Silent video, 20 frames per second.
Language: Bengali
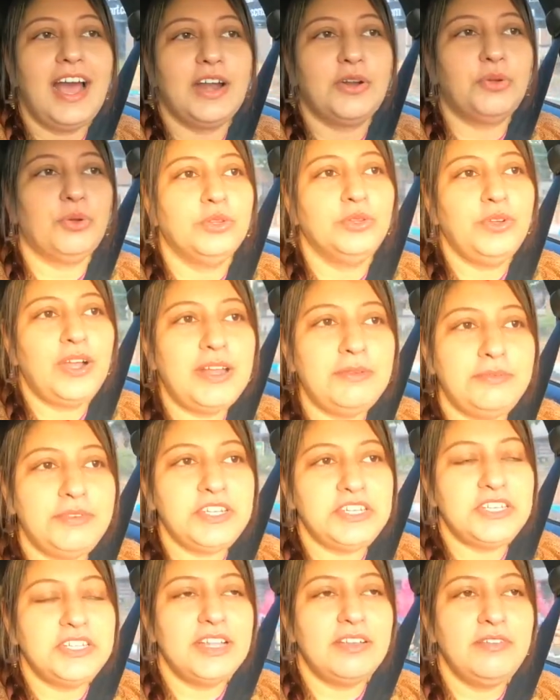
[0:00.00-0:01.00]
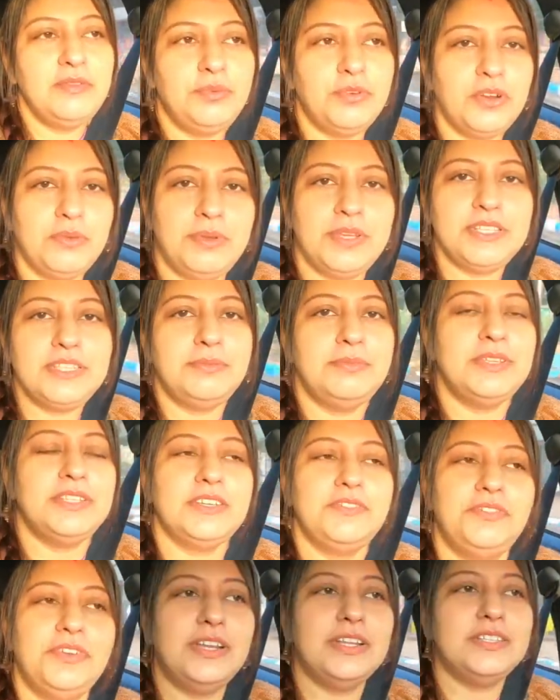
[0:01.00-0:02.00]
আর গতকাল বৃষ্টিতে আমি পুরো ভিজে
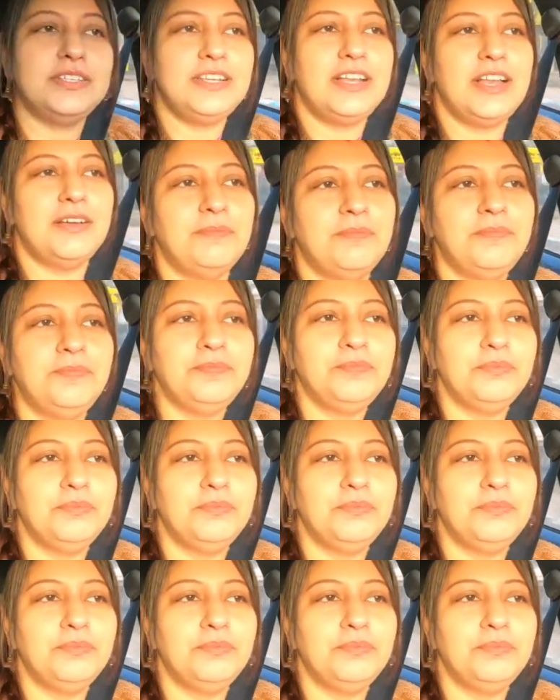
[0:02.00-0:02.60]
ভিজে ফিরেছিলাম